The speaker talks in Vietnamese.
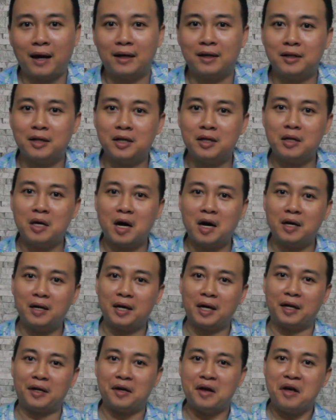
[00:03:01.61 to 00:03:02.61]
cái thế giới
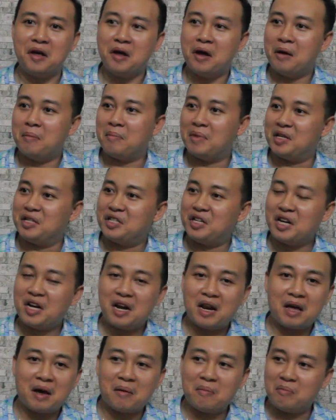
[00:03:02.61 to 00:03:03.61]
này, mày sẽ
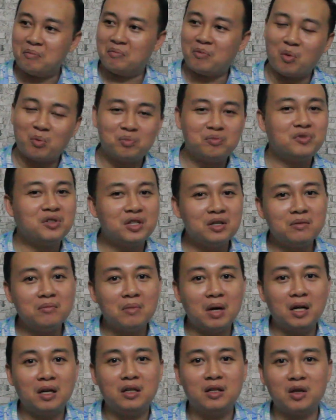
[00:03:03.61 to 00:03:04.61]
làm một
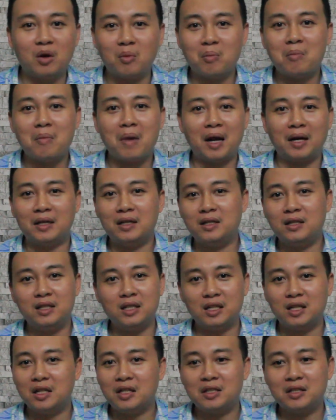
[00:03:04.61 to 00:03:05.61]
chiến binh dũng mãnh
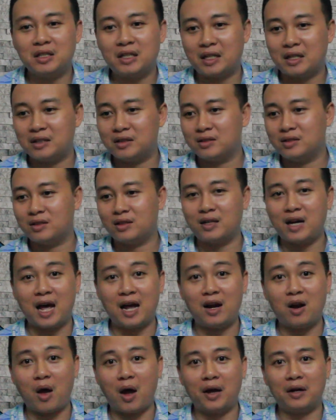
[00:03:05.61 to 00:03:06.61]
gì đó này. Rồi
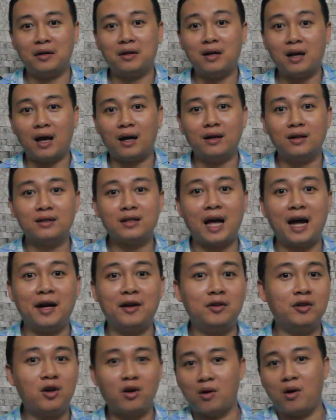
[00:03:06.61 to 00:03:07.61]
đại loại nó lại nó
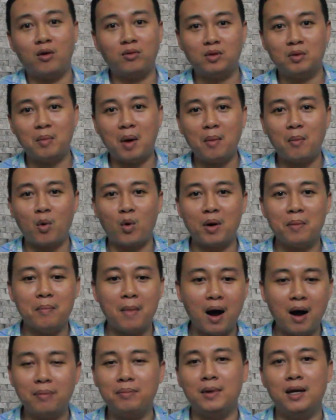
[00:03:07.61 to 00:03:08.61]
tán cho Optimus một cái
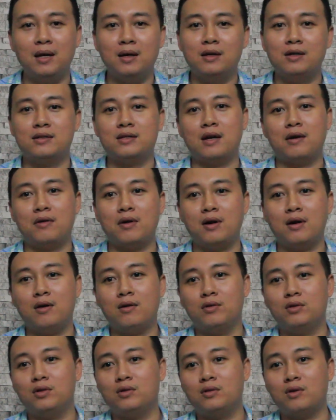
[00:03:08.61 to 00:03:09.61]
bóp, sau
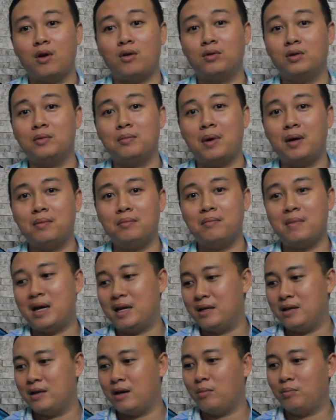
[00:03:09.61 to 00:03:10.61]
đó Optimus bị
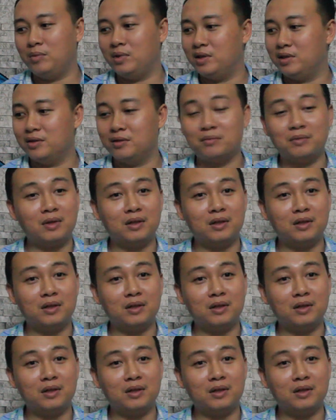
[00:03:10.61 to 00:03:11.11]
giống như